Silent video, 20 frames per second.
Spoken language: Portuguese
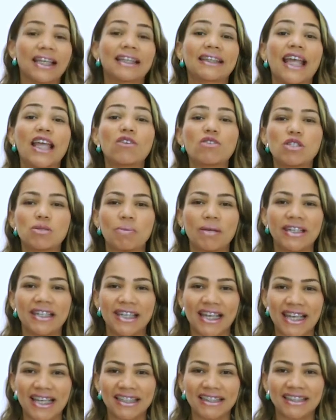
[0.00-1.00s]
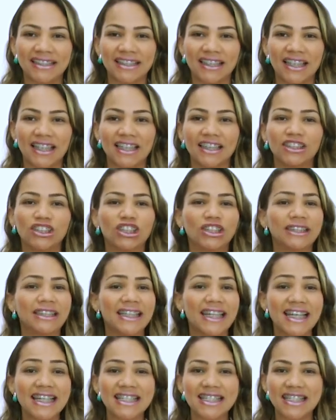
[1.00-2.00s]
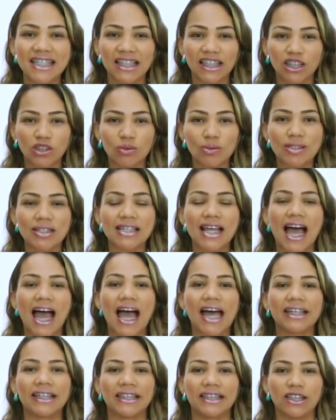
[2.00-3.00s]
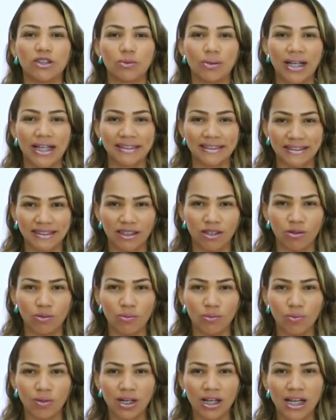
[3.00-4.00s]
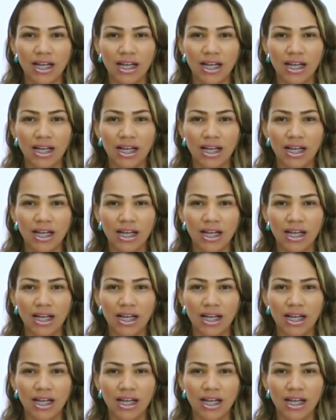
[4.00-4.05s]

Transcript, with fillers: Tenho experiência de 13 anos na área da educação,